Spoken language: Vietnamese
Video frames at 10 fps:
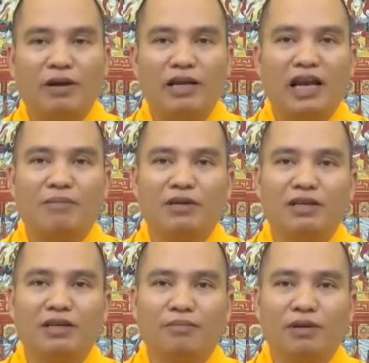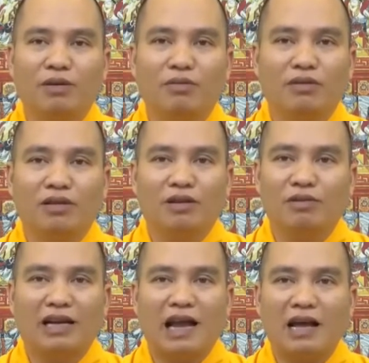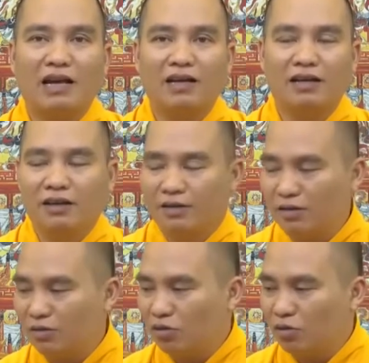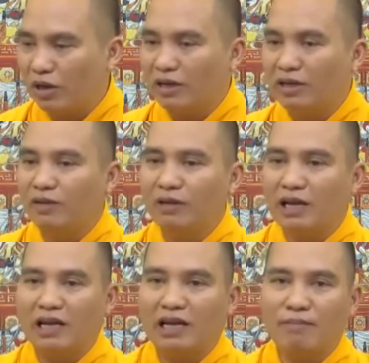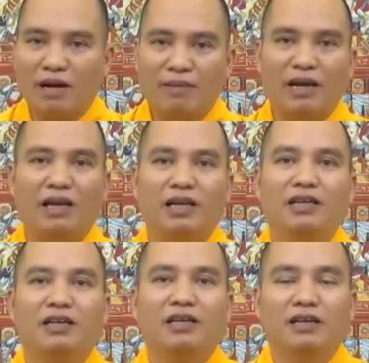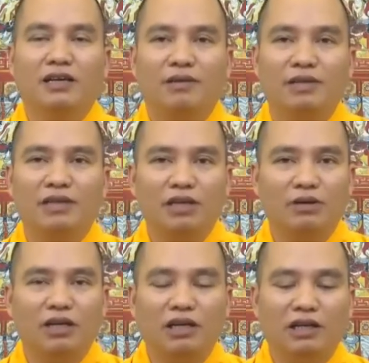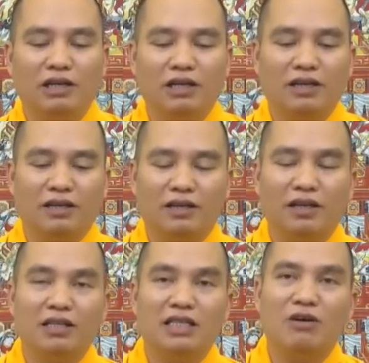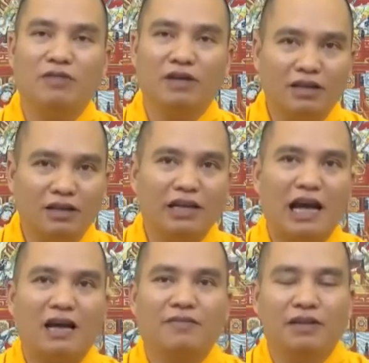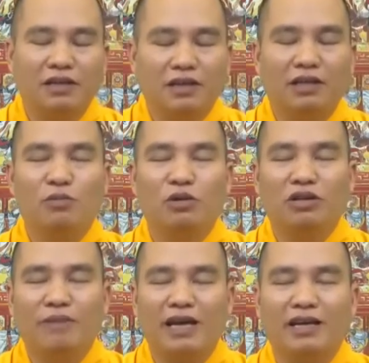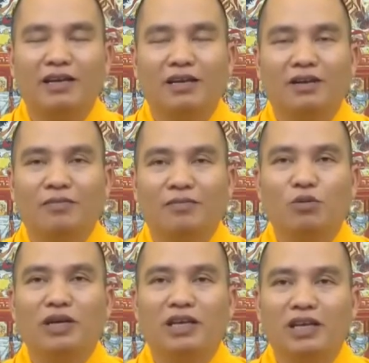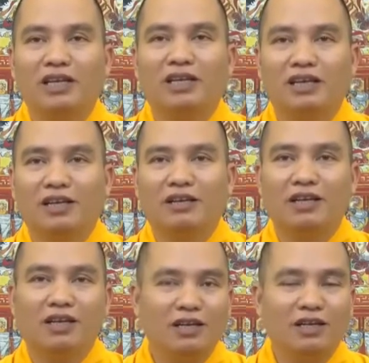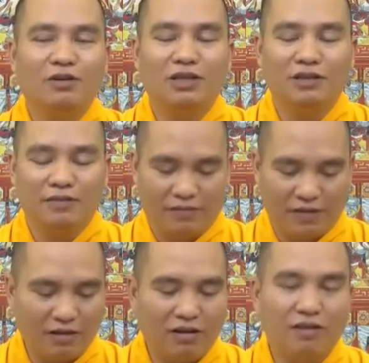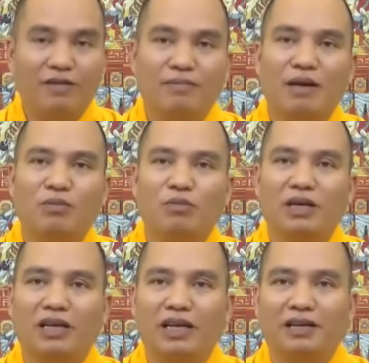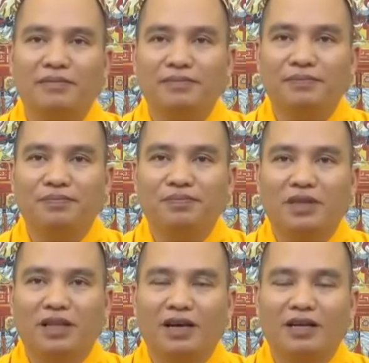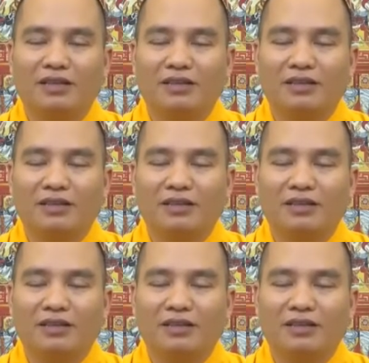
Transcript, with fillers: quét nhà mà gì mà không không ra rác cả cho dù quét đi quét lại năm ba bảy lần gì thậm chí nhiều hơn nữa thì những lần sau vẫn cứ thấy rác vẫn cứ thấy bụi nó bay mù mịt lên gì nó đỡ đi thôi chứ vẫn có nó vẫn bay mù mịt lên đó